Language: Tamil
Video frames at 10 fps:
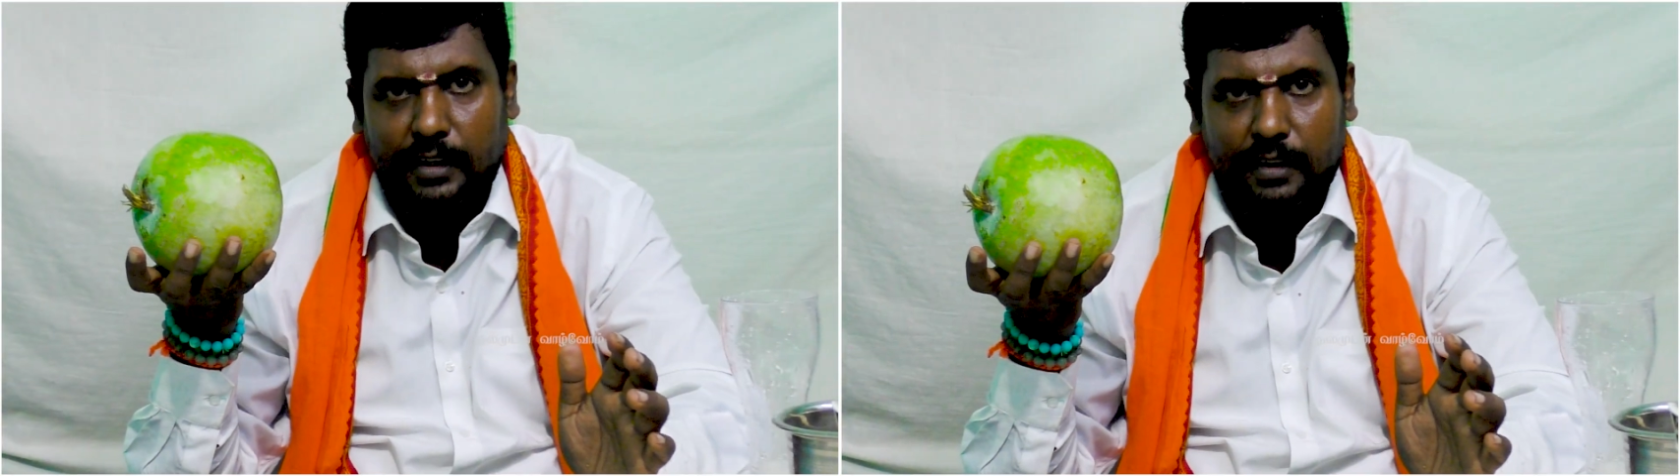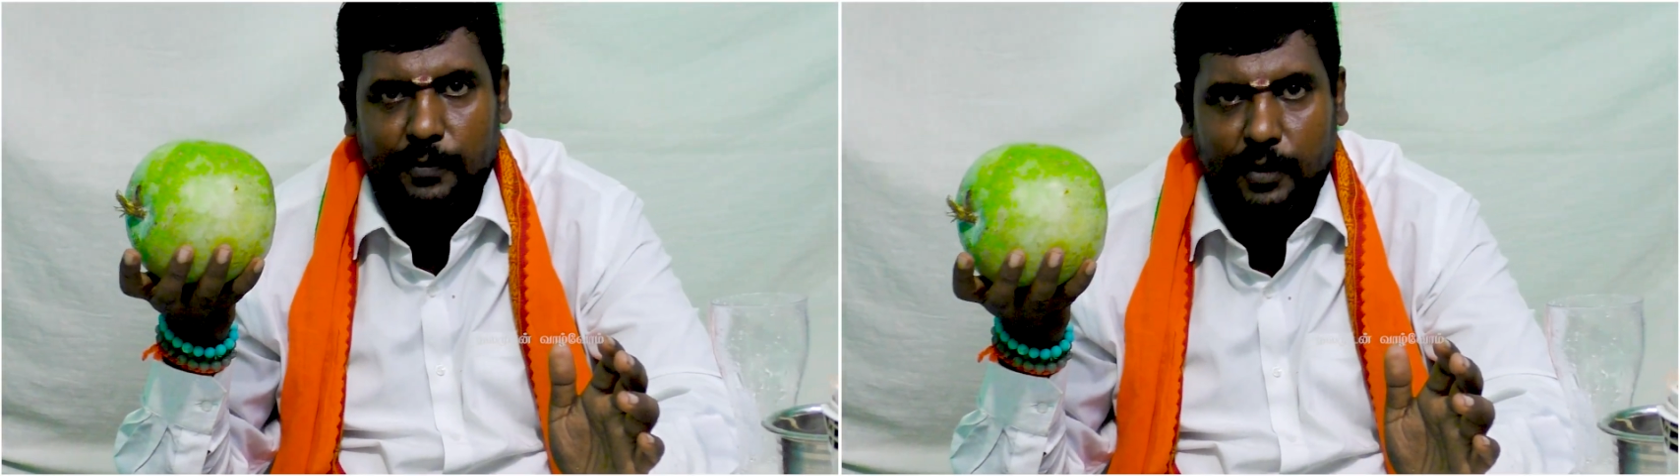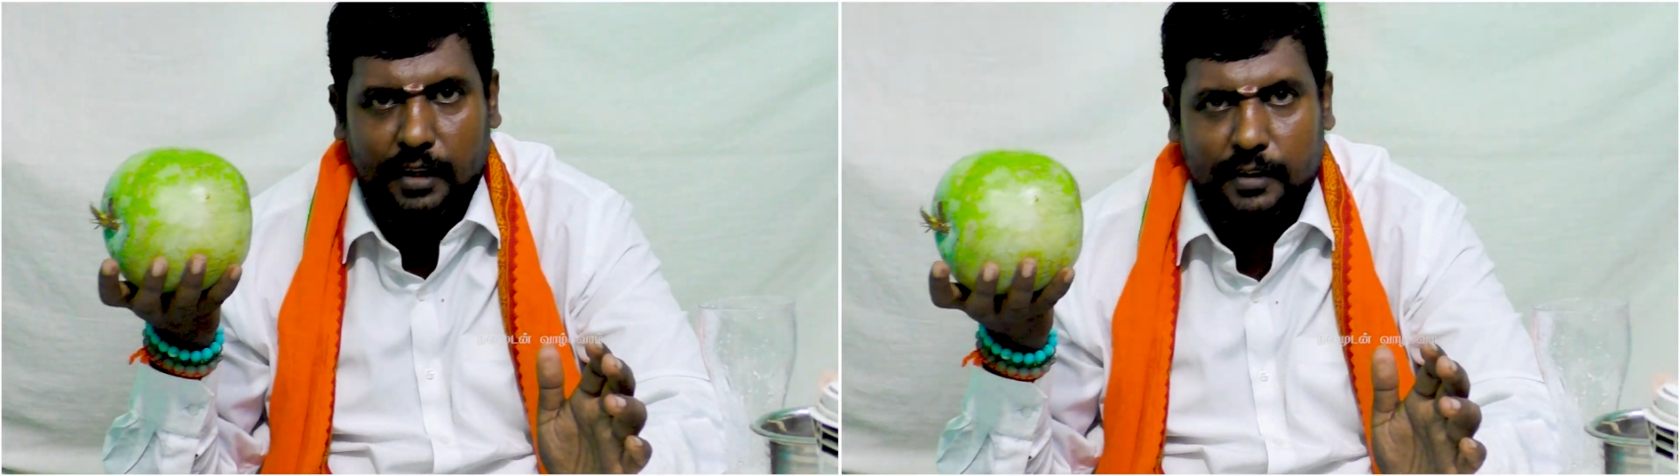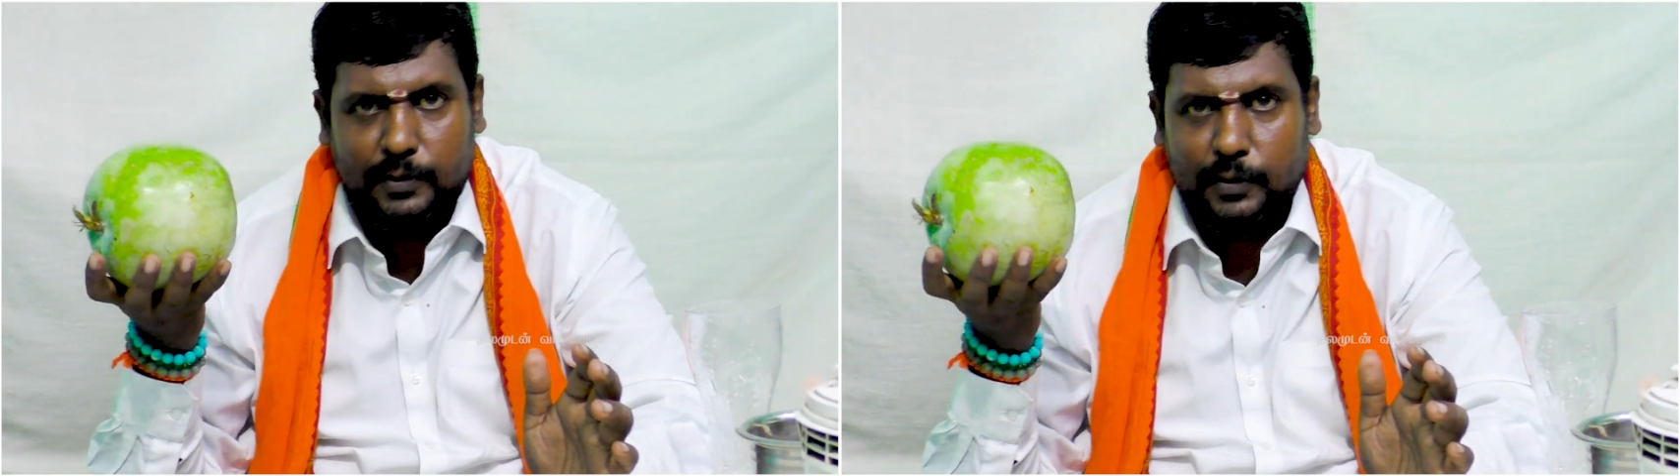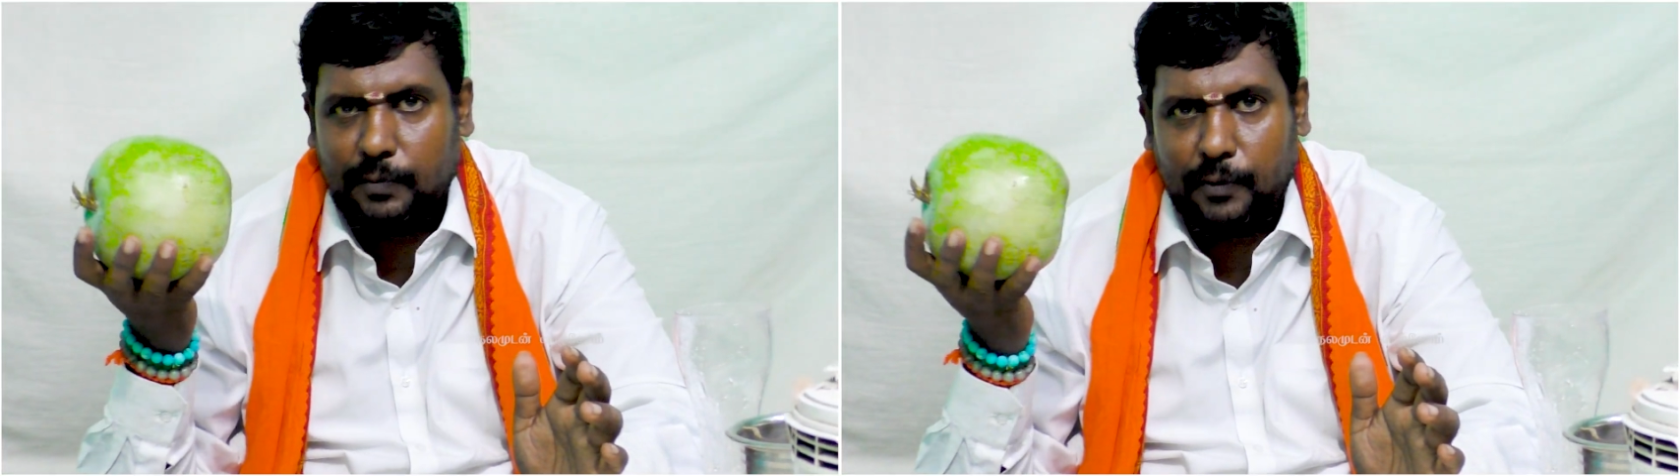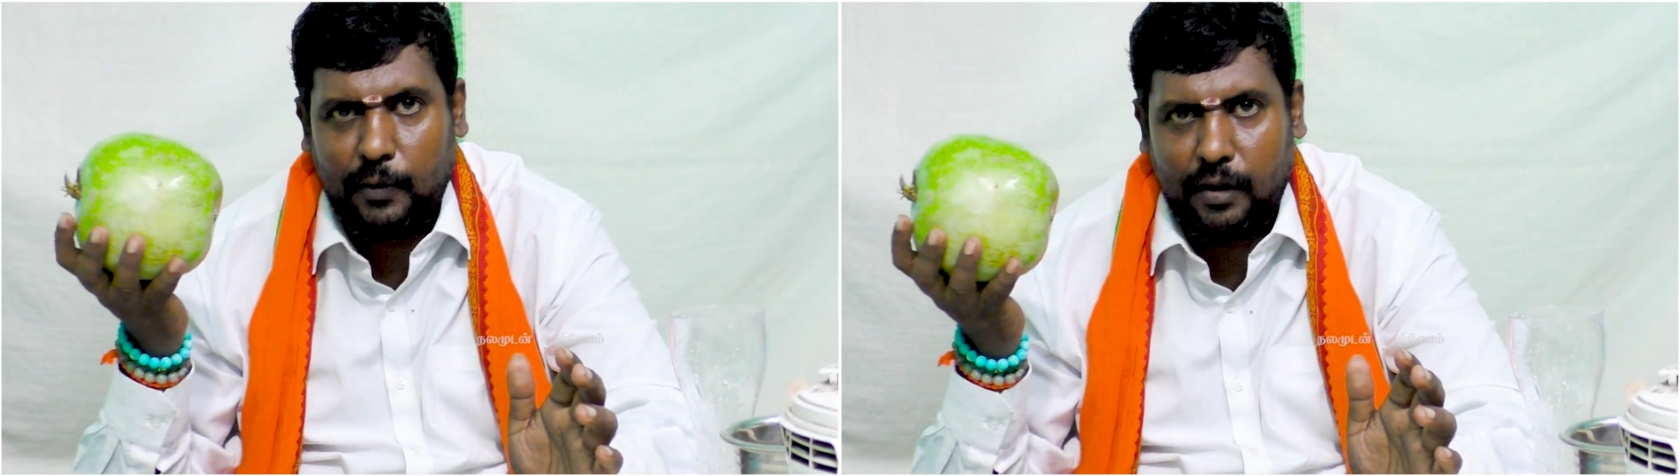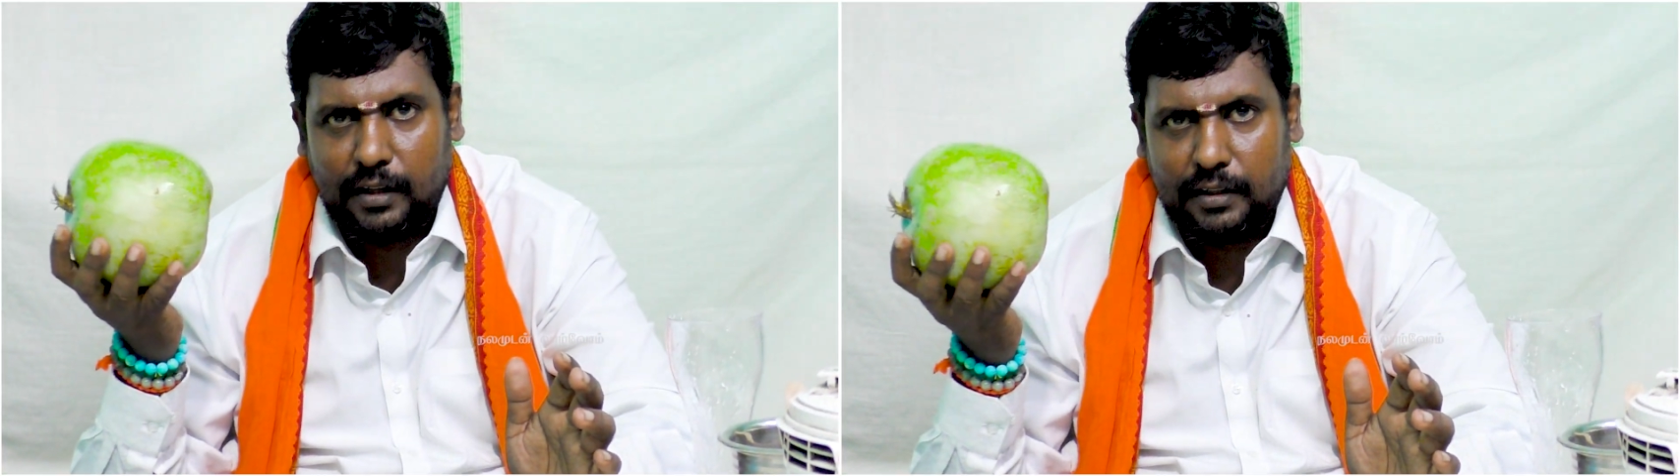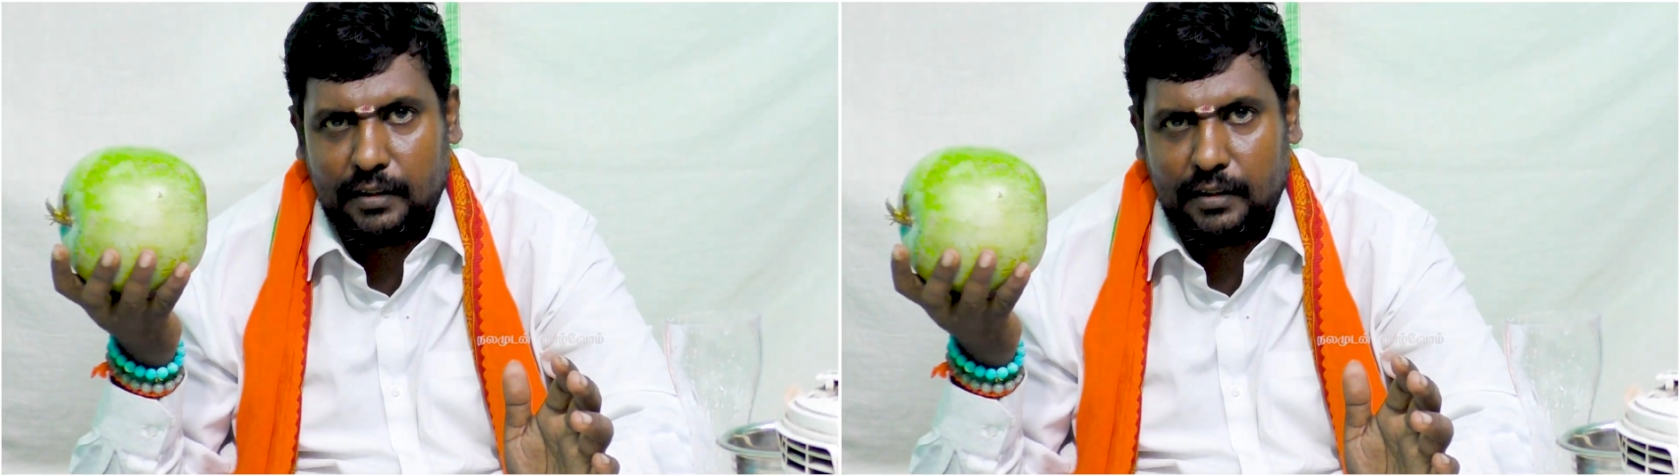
வீட்டுக்கு முன்னாடி சுற்றி போடுவாங்க